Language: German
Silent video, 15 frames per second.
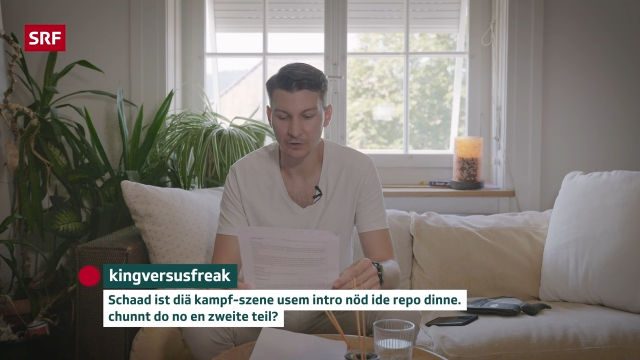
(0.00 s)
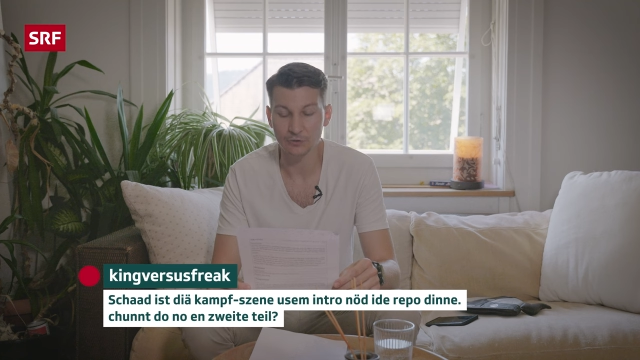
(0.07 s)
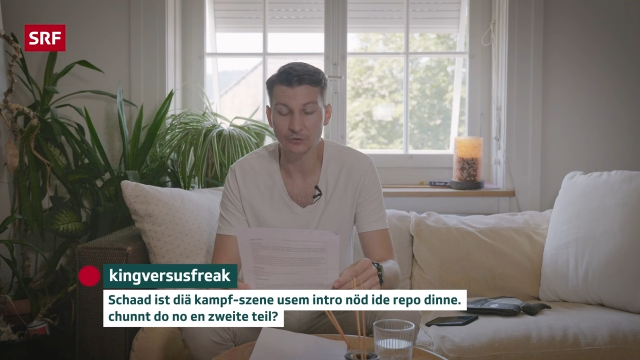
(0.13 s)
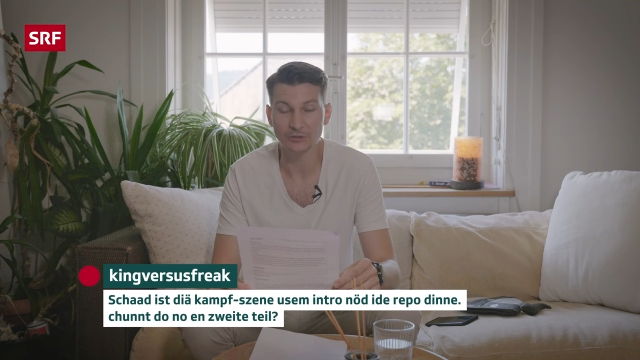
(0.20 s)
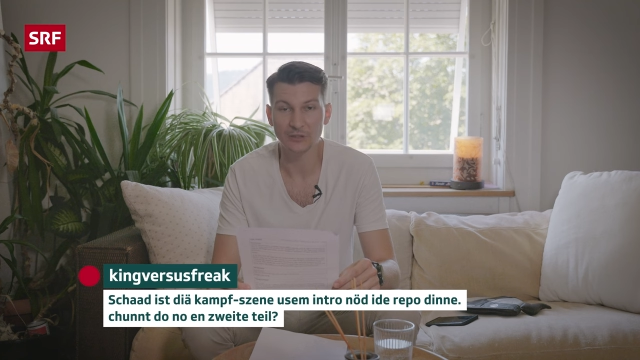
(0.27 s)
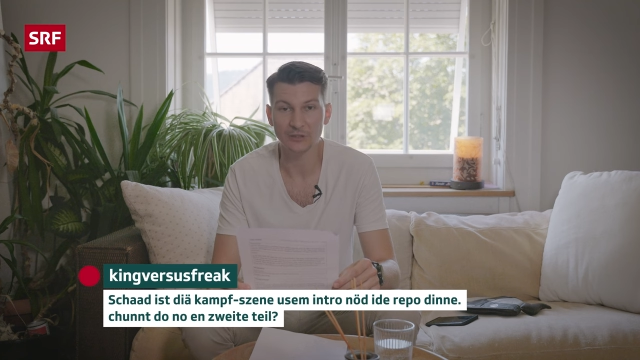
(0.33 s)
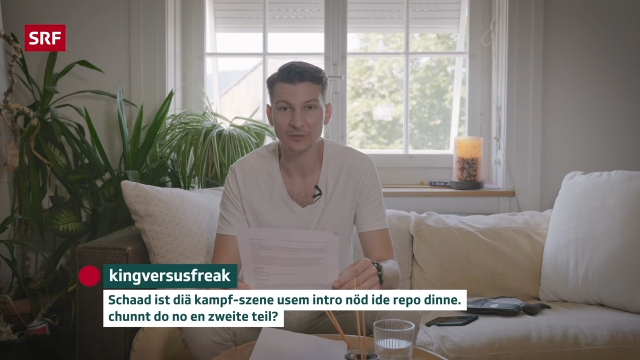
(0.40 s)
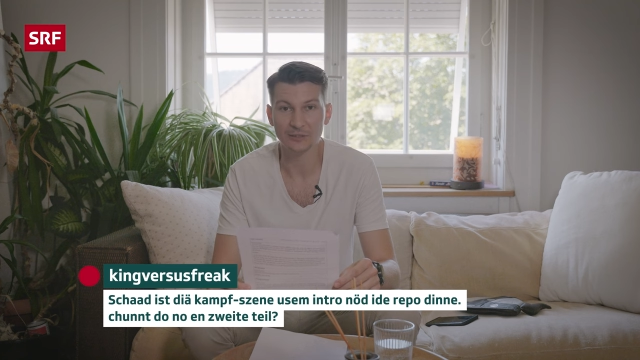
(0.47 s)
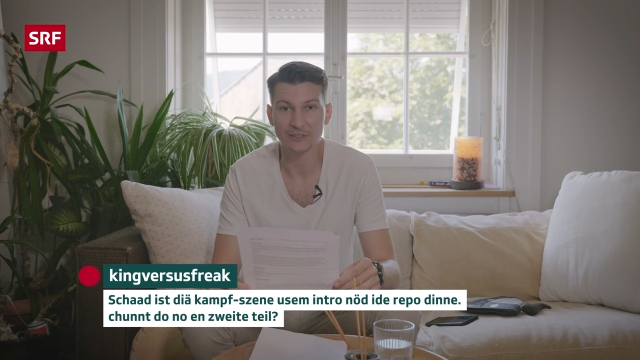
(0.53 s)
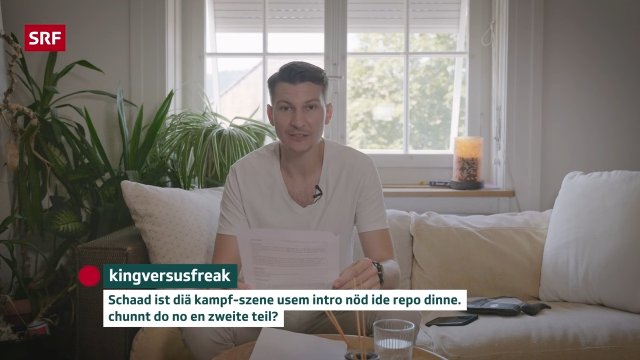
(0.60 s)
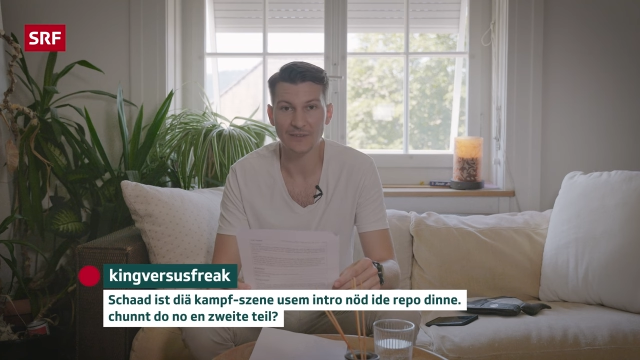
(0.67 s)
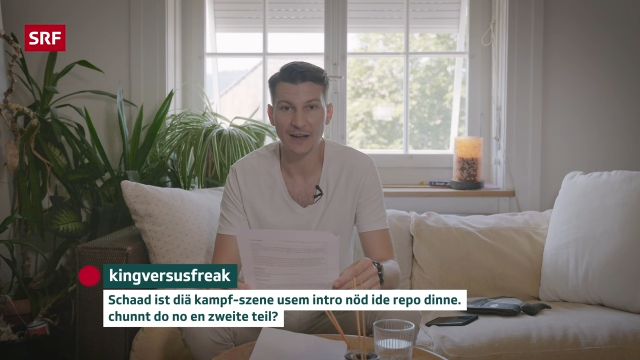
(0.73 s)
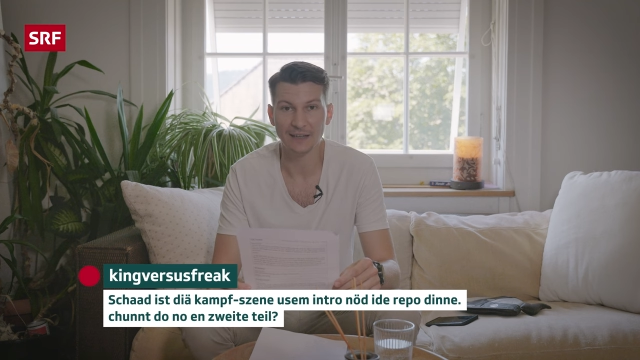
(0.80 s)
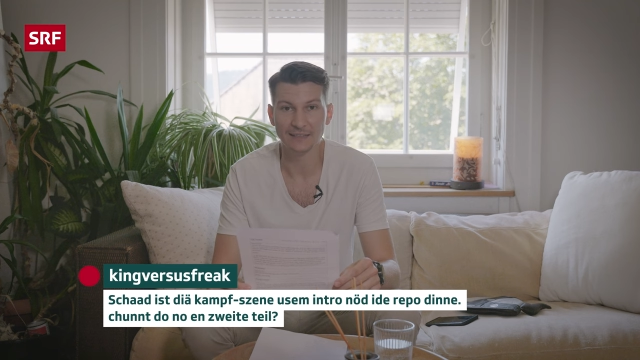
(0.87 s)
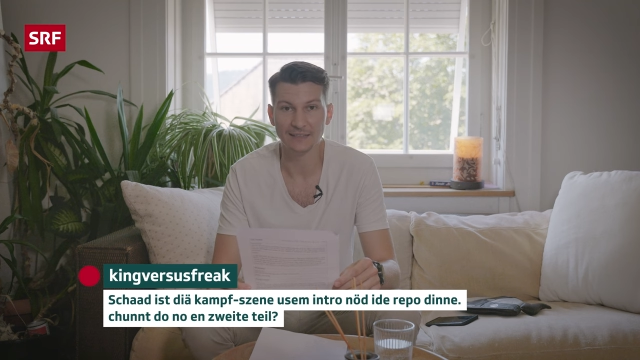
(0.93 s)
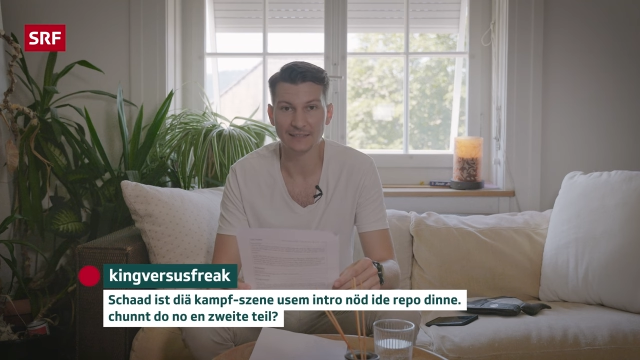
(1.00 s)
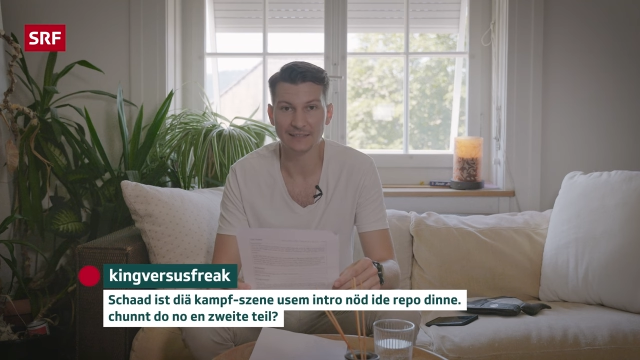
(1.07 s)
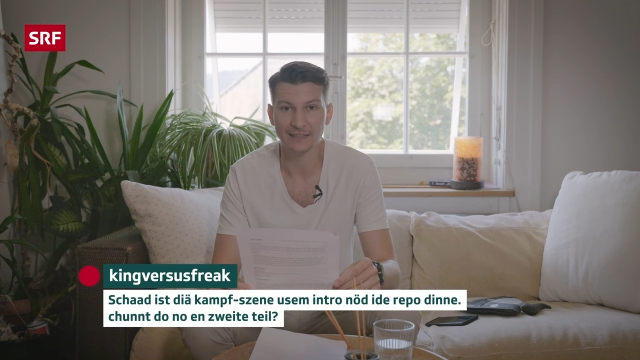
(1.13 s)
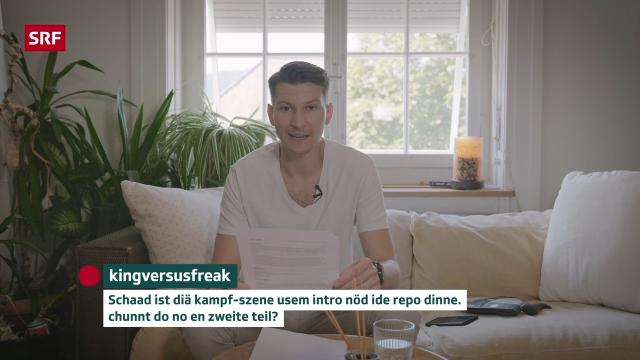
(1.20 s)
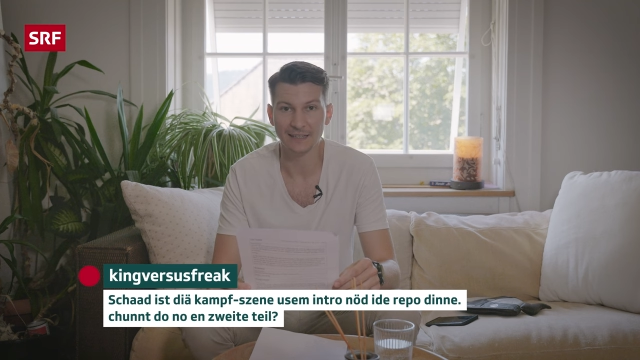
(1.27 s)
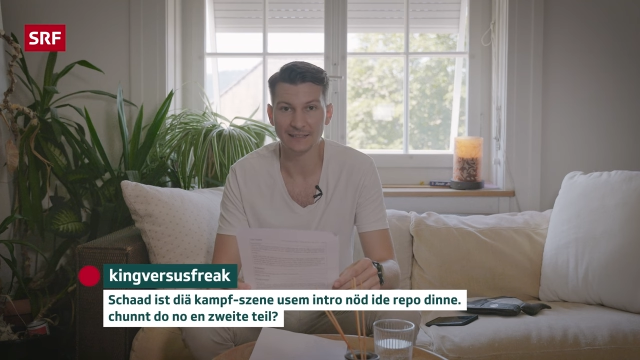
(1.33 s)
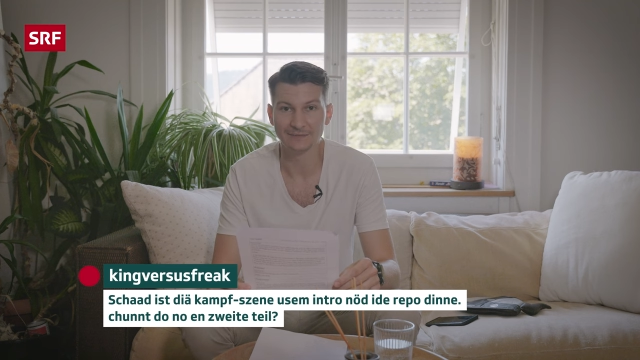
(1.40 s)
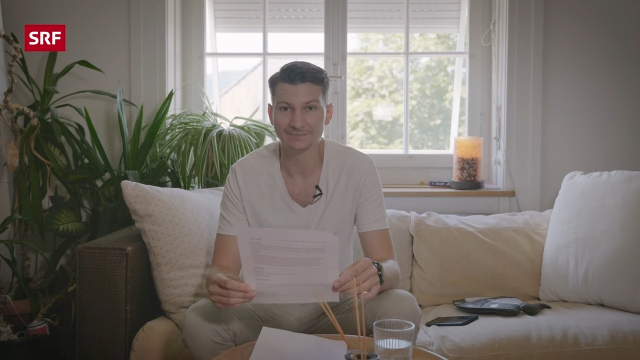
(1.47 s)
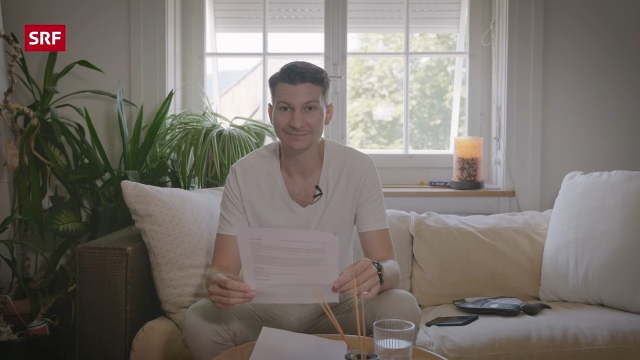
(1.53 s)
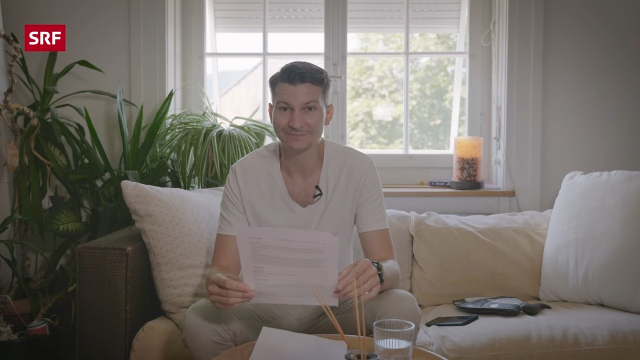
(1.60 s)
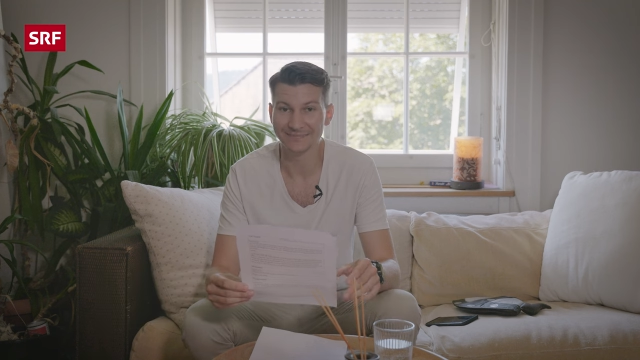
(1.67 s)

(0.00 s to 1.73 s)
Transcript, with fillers: Kommt da noch ein zweiter Teil?